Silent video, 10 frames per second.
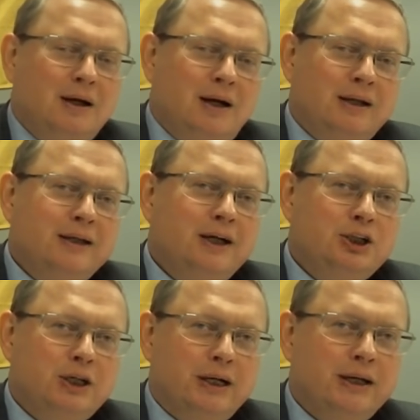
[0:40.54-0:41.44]
А
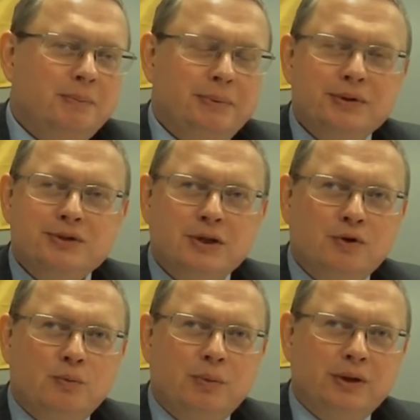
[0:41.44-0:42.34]
дальше, как я
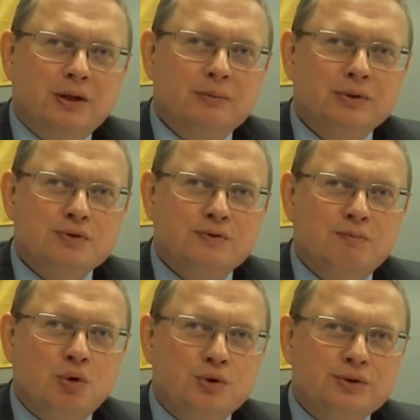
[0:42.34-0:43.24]
подозреваю, понадобилось
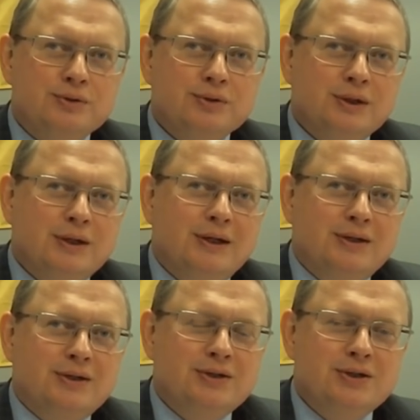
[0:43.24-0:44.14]
вбросить
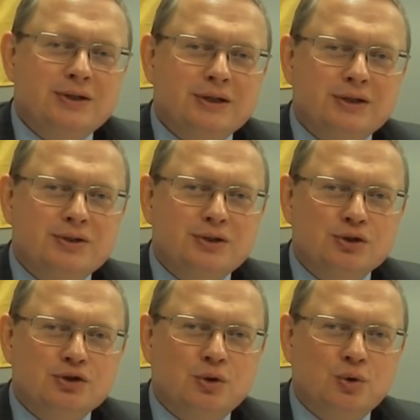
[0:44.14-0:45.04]
Единой России
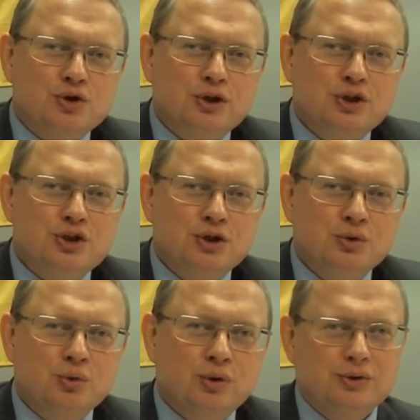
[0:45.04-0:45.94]
срочно
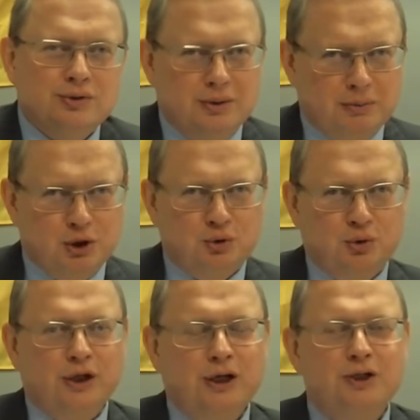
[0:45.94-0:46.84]
очередное, так сказать,
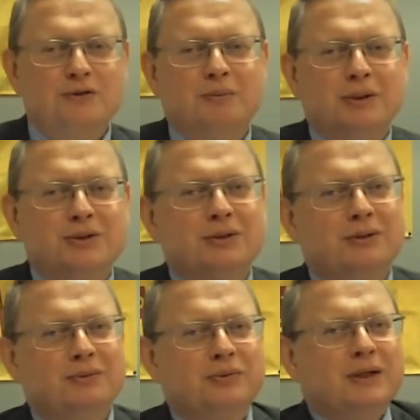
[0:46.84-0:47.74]
большое количество
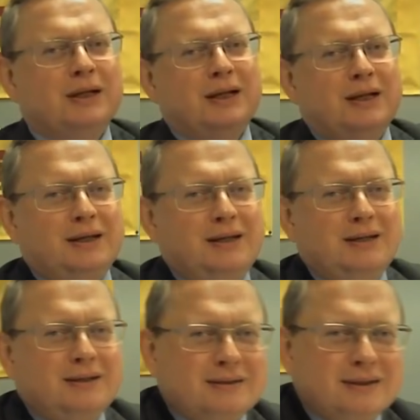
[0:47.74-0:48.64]
процентов.
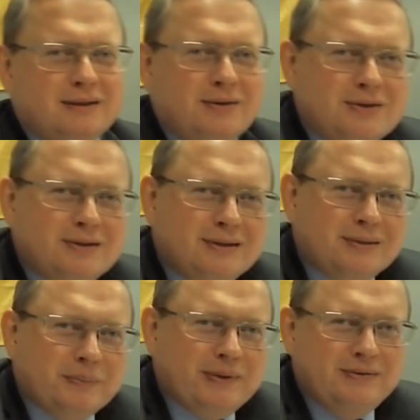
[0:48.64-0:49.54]
И,
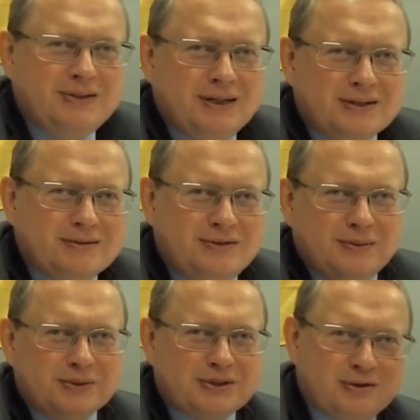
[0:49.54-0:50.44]
соответственно, все,
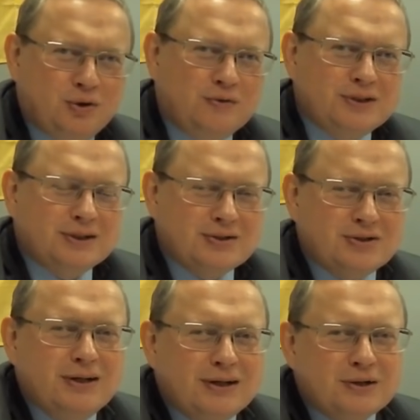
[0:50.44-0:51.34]
всем, доля всех
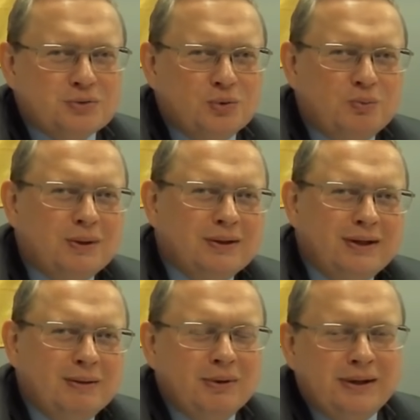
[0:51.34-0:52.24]
остальных резко упала,
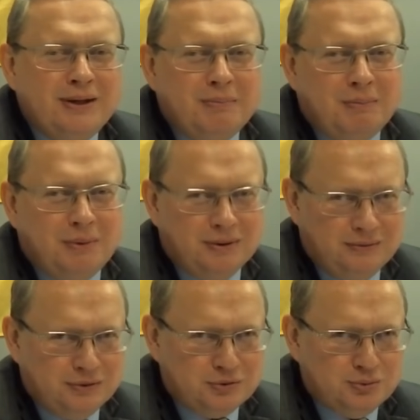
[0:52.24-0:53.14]
яблоко не попало
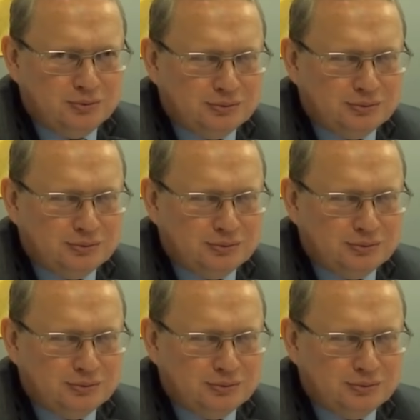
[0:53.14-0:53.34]
в Госдуму.